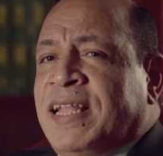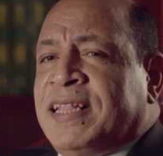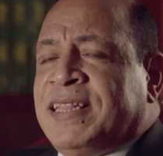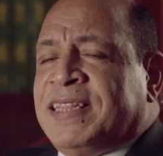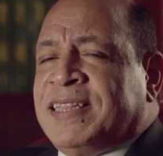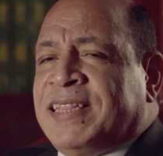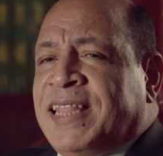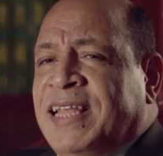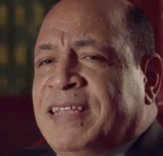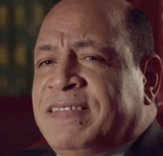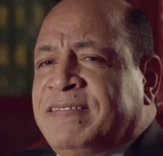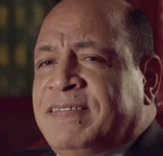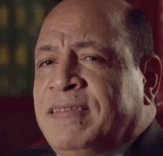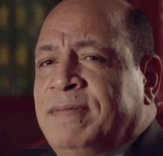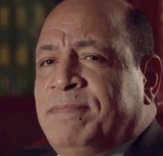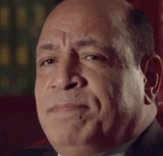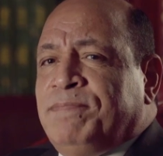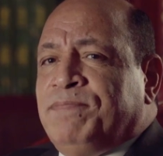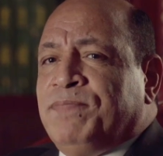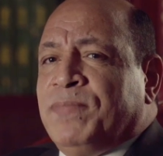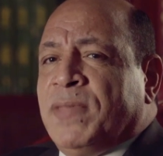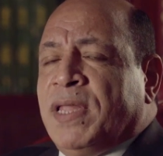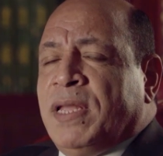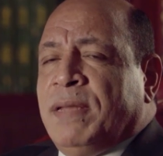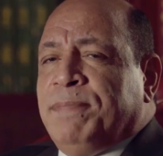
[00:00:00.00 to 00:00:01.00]

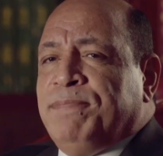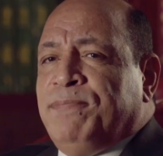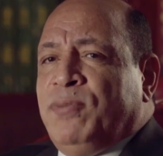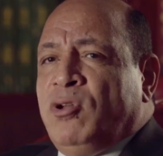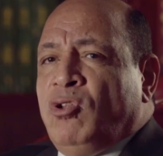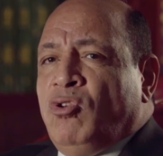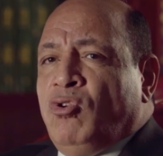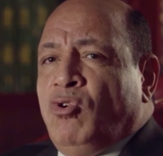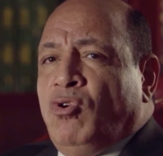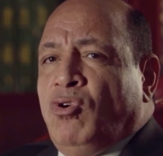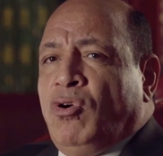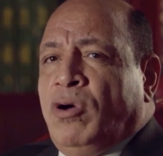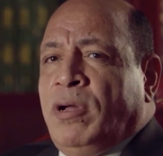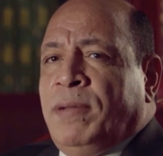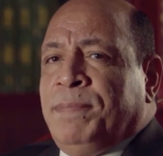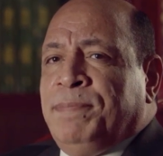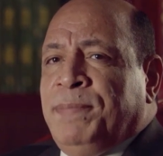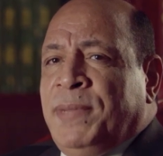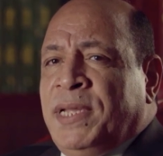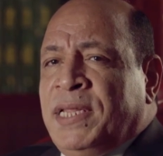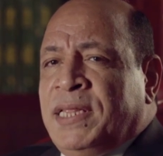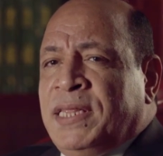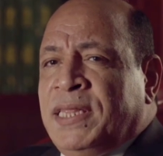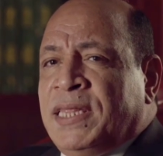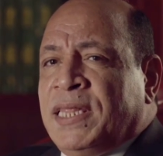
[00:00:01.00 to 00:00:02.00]
تتسم بنوع
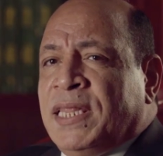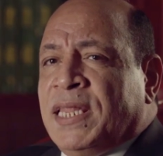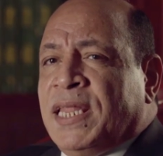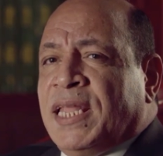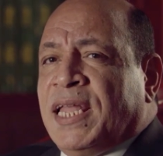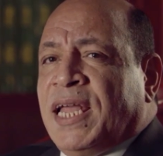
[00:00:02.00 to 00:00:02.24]
من